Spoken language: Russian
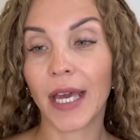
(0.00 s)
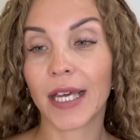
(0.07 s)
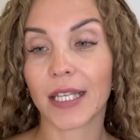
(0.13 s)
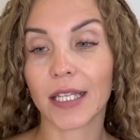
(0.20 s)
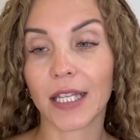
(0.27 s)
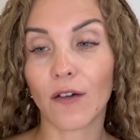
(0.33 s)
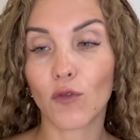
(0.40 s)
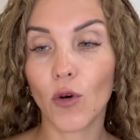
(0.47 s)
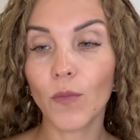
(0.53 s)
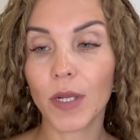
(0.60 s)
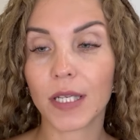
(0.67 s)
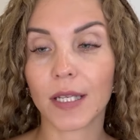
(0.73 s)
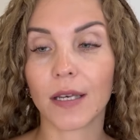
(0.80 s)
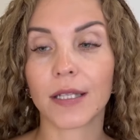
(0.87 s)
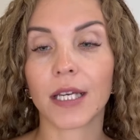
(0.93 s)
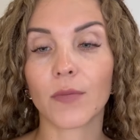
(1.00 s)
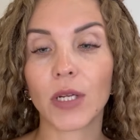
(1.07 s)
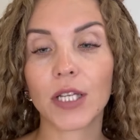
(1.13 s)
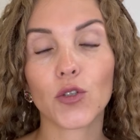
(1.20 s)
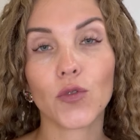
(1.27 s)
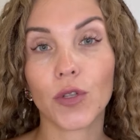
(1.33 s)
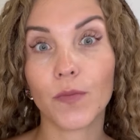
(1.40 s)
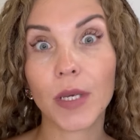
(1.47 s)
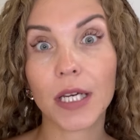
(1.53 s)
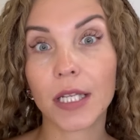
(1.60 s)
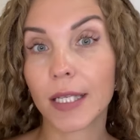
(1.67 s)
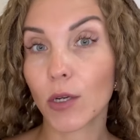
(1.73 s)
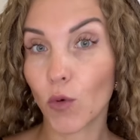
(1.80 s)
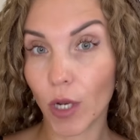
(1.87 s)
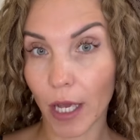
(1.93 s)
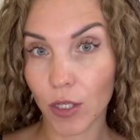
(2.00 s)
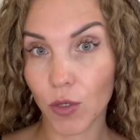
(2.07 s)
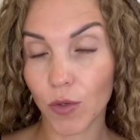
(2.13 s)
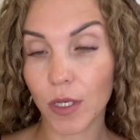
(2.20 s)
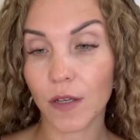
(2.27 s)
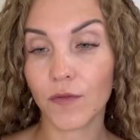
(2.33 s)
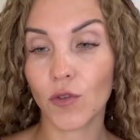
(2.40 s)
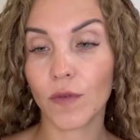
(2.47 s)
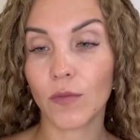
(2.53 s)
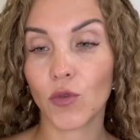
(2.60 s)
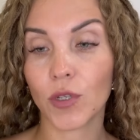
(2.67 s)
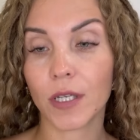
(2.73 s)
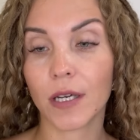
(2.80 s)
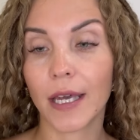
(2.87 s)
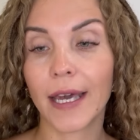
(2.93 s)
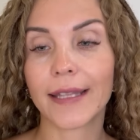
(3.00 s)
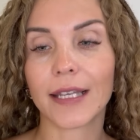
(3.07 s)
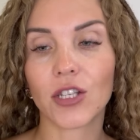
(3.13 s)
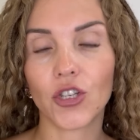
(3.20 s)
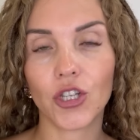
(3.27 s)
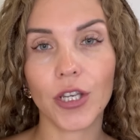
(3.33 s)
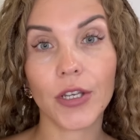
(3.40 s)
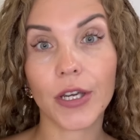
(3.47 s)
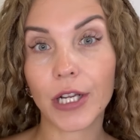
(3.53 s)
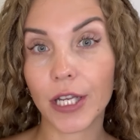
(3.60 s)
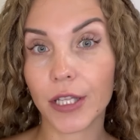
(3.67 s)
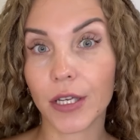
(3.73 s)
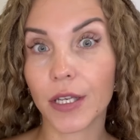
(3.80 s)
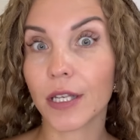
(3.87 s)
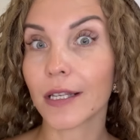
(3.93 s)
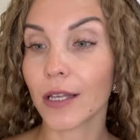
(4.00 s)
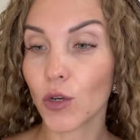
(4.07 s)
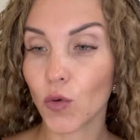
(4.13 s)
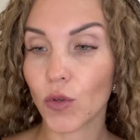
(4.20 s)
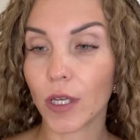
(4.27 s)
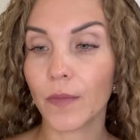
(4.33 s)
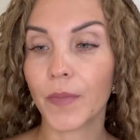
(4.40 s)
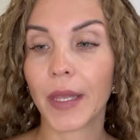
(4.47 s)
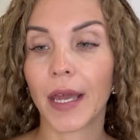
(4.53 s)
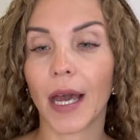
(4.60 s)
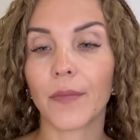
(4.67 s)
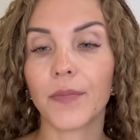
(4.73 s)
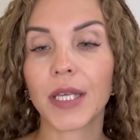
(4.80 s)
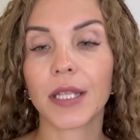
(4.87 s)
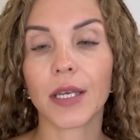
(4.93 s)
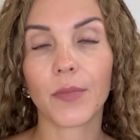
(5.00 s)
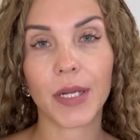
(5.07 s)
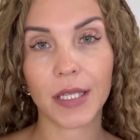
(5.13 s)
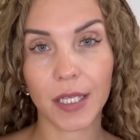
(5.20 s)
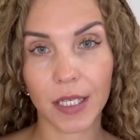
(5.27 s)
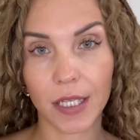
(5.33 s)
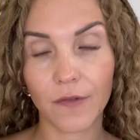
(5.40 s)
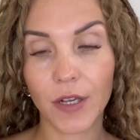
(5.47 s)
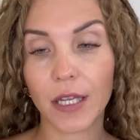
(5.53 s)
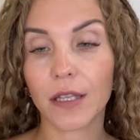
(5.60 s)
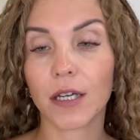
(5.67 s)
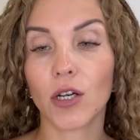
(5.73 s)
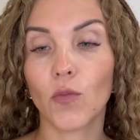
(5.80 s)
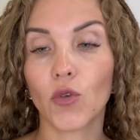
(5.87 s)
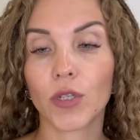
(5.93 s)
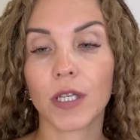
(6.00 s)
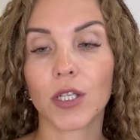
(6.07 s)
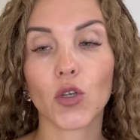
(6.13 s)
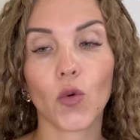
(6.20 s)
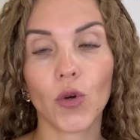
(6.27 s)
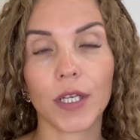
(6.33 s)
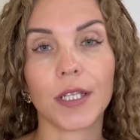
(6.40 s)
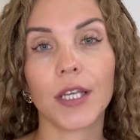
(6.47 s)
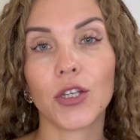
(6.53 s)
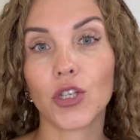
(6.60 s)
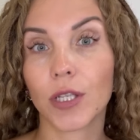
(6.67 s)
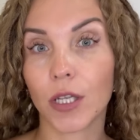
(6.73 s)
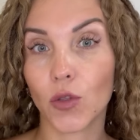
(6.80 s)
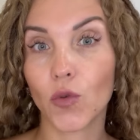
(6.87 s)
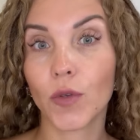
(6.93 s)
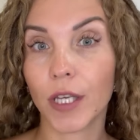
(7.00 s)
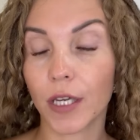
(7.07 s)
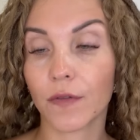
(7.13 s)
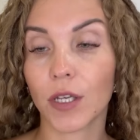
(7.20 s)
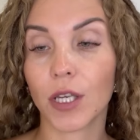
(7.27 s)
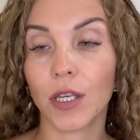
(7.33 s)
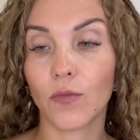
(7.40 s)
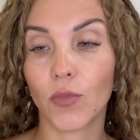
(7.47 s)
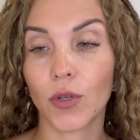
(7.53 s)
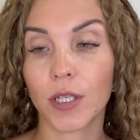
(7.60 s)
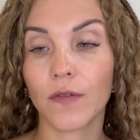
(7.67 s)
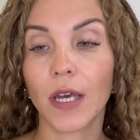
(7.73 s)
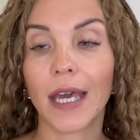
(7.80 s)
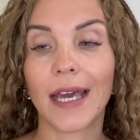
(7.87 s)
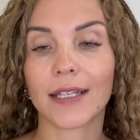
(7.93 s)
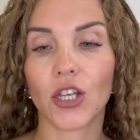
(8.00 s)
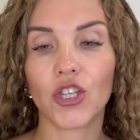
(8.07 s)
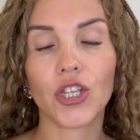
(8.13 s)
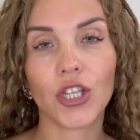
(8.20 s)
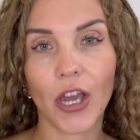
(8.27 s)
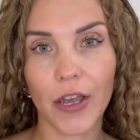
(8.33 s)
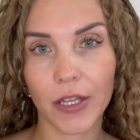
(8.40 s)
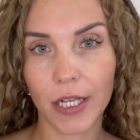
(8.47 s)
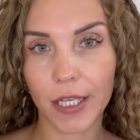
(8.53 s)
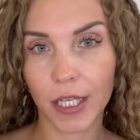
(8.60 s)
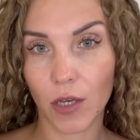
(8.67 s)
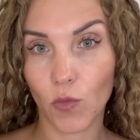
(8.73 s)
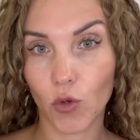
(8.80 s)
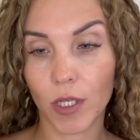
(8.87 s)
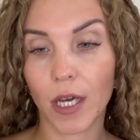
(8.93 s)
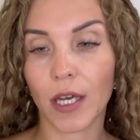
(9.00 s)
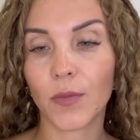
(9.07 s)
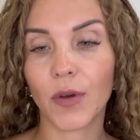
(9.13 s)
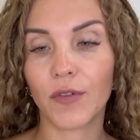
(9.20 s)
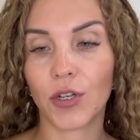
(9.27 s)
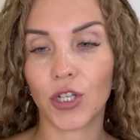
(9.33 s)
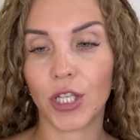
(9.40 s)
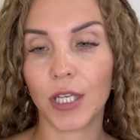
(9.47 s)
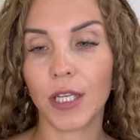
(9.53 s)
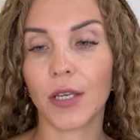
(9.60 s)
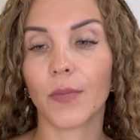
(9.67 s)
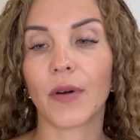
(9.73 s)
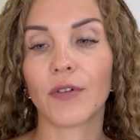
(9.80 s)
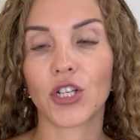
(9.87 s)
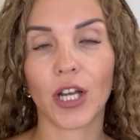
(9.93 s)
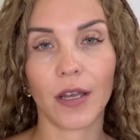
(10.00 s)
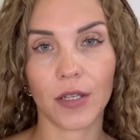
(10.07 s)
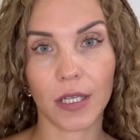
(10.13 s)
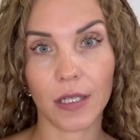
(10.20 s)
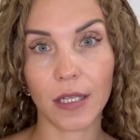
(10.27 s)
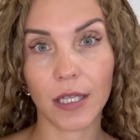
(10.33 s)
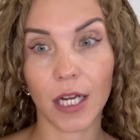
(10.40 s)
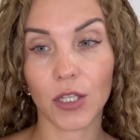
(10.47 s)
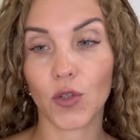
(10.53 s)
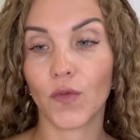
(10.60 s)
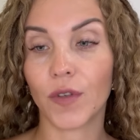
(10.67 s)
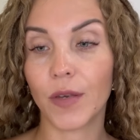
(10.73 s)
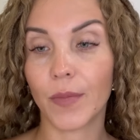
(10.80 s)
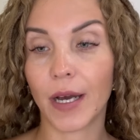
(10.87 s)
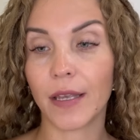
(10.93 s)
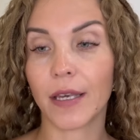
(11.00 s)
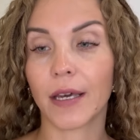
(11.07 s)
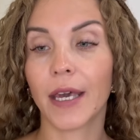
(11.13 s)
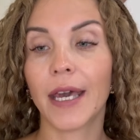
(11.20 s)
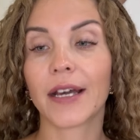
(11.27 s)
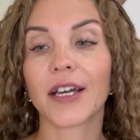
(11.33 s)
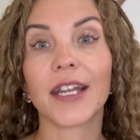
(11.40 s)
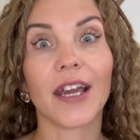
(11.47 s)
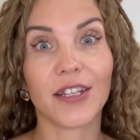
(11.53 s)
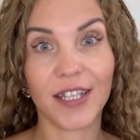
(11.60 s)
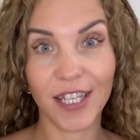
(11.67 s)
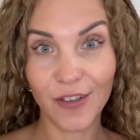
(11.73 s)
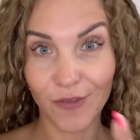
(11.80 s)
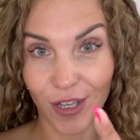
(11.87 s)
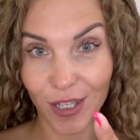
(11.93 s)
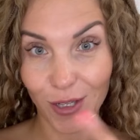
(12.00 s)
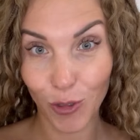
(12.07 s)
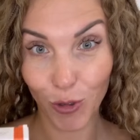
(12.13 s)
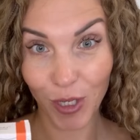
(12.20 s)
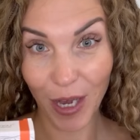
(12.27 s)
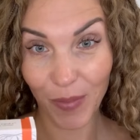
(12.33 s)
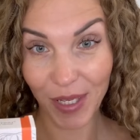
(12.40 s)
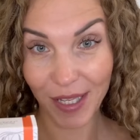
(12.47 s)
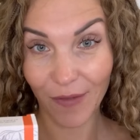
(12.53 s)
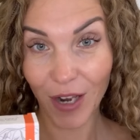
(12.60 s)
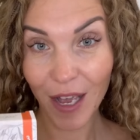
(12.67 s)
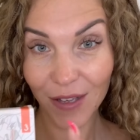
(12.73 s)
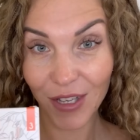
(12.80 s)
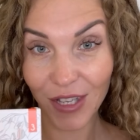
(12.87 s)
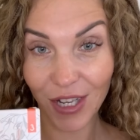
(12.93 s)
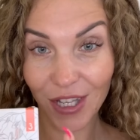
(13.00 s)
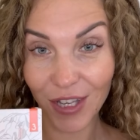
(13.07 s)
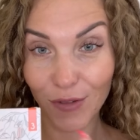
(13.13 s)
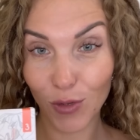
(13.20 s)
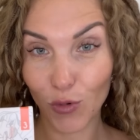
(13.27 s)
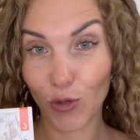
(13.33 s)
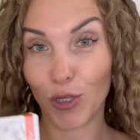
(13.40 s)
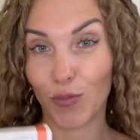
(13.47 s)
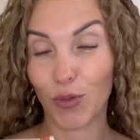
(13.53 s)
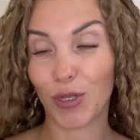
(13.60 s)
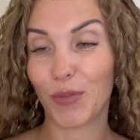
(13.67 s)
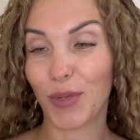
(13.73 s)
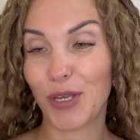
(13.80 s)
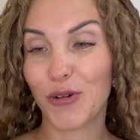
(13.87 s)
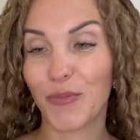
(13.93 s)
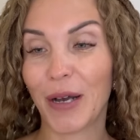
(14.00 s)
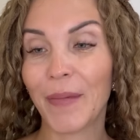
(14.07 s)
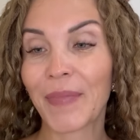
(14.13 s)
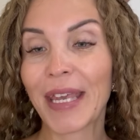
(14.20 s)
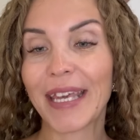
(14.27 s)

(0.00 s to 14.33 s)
Состав комплекса нормализует микроциркуляцию головного мозга, насыщение клеток кислородом, обменные процессы в клетках мозга, скорость и частоту нервных импульсов, защищает клетки мозга от повреждений, повышает концентрацию внимания, креативность. Друзья, представляете, креативить будете после приема.